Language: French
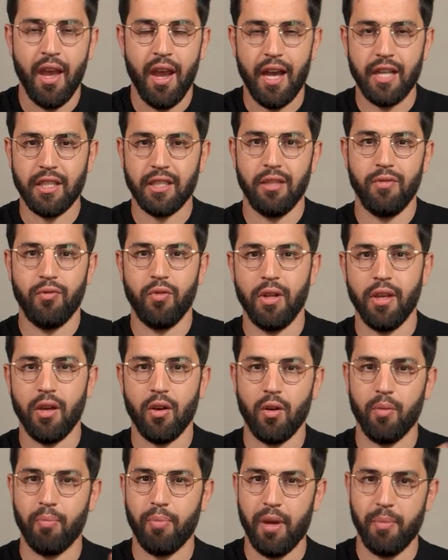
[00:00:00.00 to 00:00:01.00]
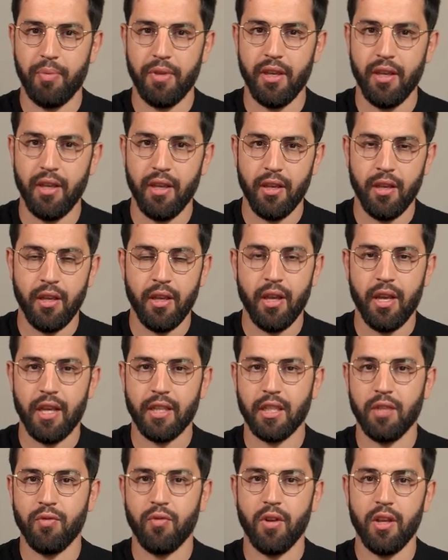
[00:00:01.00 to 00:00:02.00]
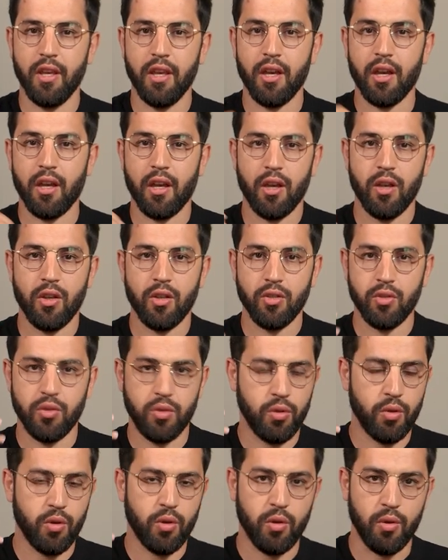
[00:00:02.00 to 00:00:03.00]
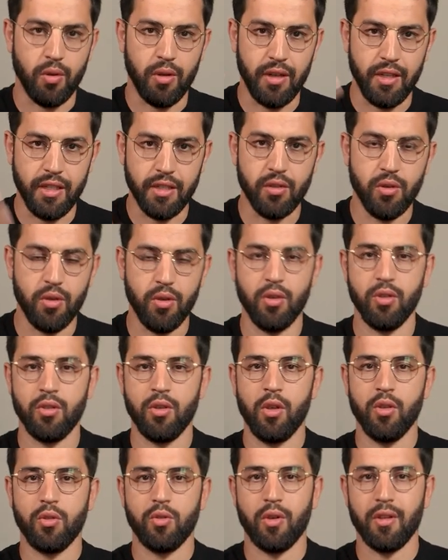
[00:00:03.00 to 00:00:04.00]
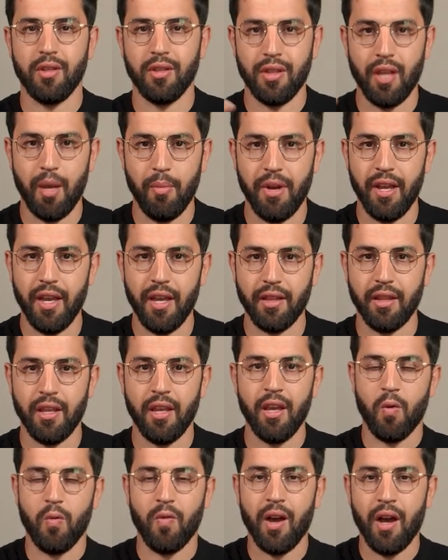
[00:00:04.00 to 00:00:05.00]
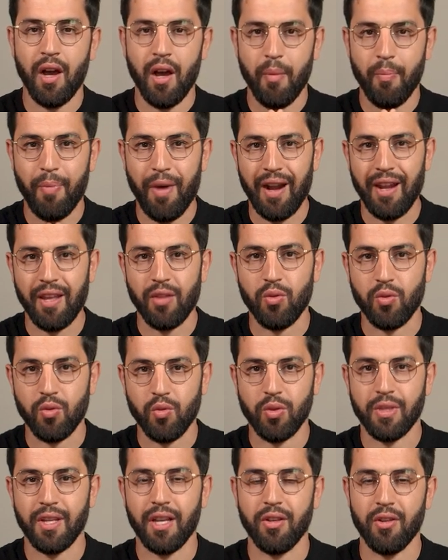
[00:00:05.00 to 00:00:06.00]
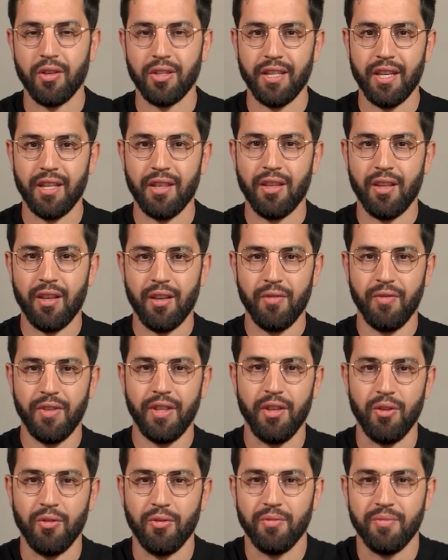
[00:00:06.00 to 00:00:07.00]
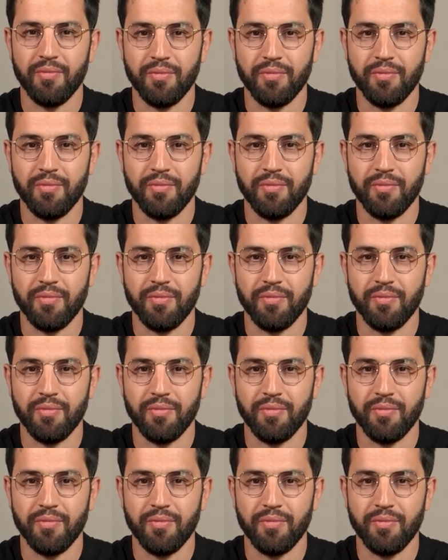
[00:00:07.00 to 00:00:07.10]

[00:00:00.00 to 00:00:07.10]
Est-ce qu'il faut lire en papier Est-ce qu'il faut lire sur une liseuse, sur une tablette On va parler de tout ça dans cette vidéo.